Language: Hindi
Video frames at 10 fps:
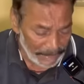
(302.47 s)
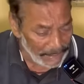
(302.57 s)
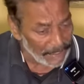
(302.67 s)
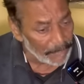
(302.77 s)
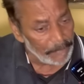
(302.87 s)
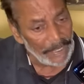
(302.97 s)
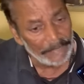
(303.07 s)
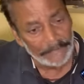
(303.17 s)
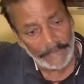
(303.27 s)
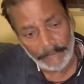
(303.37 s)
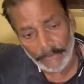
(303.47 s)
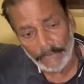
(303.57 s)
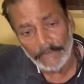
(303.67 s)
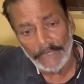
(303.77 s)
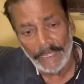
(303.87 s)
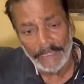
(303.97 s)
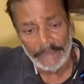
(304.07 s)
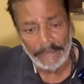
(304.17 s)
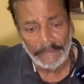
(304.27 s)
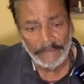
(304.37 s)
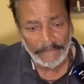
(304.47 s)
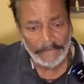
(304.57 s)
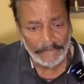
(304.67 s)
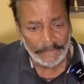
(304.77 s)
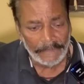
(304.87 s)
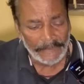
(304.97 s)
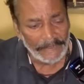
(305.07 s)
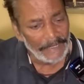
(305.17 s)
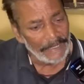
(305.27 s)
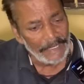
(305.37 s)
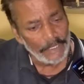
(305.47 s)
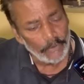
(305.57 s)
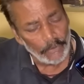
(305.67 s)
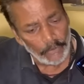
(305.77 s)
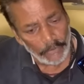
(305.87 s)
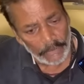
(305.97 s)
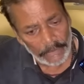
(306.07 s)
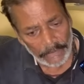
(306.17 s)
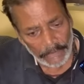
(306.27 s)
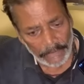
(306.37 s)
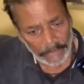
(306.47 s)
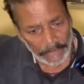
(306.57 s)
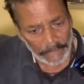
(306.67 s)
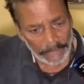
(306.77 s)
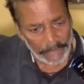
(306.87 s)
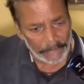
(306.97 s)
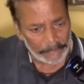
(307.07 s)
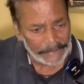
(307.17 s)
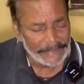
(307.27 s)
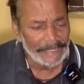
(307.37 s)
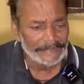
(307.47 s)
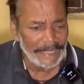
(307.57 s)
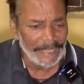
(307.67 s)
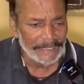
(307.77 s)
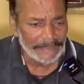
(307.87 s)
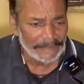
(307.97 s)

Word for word: एक बात मैं बोलूँगा ये हीरो लोग पचास लाख